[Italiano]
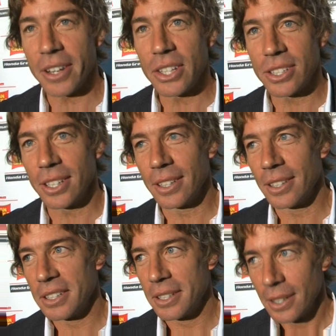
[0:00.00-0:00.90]
rischi
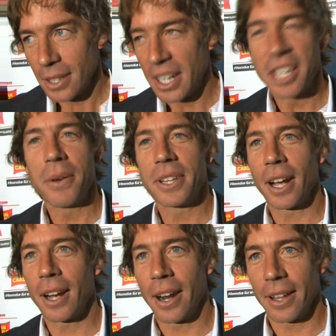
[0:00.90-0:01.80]
e deve
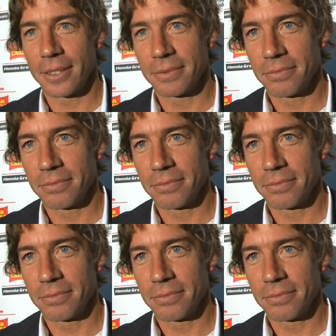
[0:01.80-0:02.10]
attaccare.